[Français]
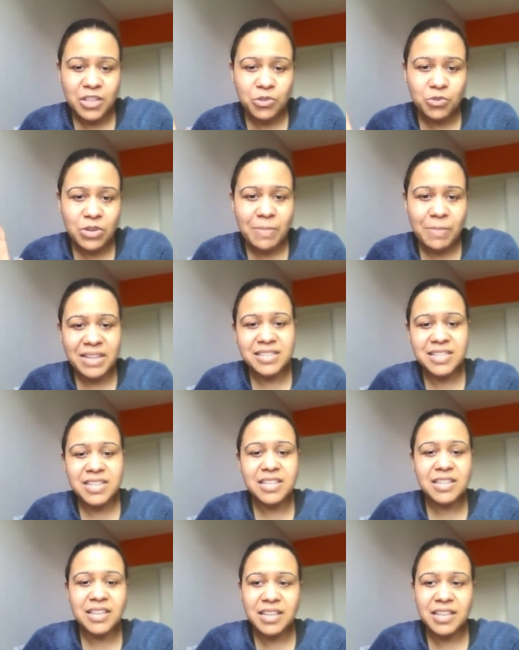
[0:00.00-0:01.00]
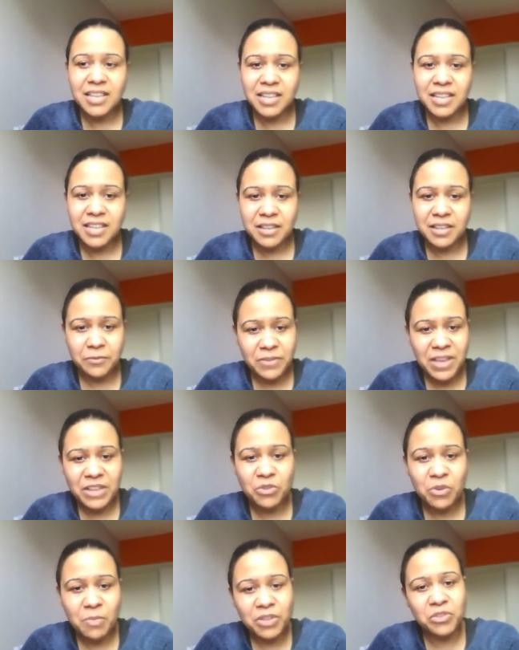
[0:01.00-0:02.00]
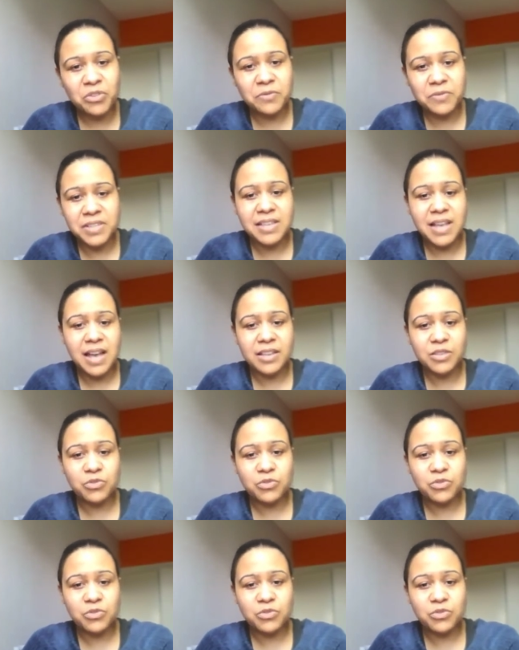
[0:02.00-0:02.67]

Tu es parti faire demande de visa.